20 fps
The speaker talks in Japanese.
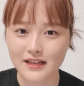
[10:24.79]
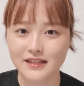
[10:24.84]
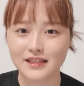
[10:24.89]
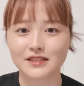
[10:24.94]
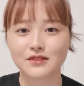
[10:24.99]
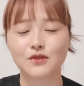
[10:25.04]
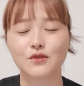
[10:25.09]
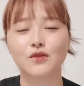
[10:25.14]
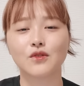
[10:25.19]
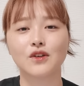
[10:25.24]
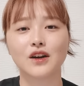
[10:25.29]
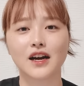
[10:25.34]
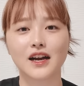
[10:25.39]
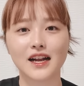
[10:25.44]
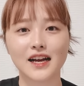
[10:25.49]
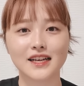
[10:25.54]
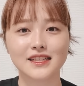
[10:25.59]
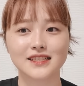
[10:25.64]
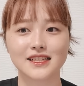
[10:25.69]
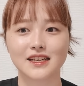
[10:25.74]
でそこか
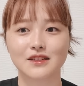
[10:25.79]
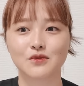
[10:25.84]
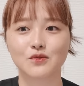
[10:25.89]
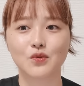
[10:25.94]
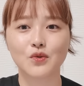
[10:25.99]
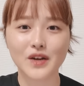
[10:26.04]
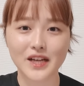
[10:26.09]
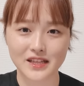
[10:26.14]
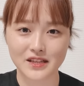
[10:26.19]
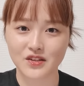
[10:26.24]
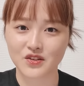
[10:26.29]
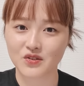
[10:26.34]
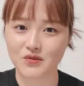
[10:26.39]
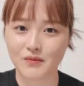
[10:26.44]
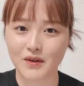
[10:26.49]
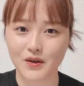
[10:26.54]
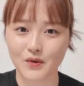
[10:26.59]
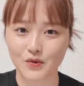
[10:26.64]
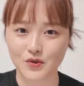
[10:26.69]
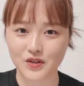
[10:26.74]
らじゃあどうやって
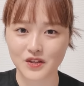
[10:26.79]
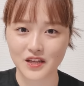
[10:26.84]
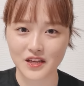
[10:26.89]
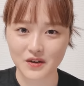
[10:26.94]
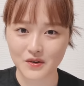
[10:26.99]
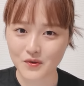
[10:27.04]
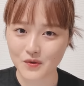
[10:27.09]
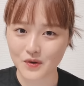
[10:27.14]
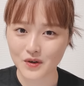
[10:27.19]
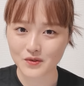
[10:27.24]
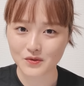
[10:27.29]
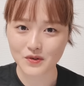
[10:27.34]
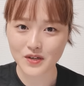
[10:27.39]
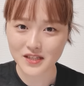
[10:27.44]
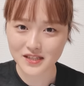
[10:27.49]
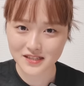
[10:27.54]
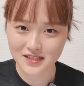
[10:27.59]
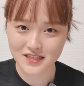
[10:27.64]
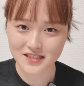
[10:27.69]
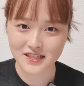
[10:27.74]
夢を追っていこうかどう
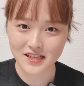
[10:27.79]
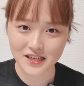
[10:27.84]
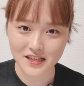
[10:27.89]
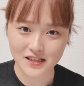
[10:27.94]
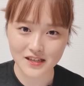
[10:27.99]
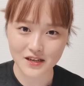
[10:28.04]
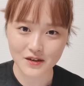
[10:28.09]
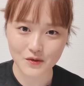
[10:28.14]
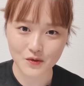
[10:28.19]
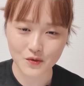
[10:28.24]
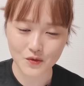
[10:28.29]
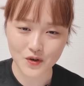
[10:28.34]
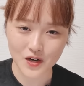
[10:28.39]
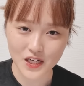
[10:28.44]
やって人生生きていこう